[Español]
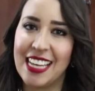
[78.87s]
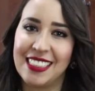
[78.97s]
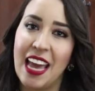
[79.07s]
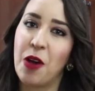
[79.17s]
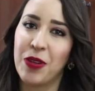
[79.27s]
ya
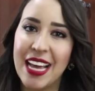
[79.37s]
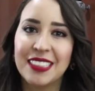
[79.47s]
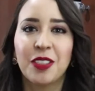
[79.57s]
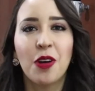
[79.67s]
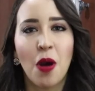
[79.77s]
sea un
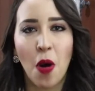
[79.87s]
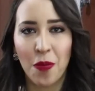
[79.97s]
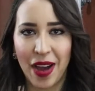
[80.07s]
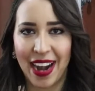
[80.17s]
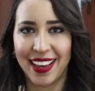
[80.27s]
antro o
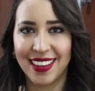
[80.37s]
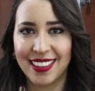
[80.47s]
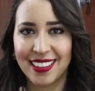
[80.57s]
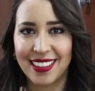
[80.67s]
un bar.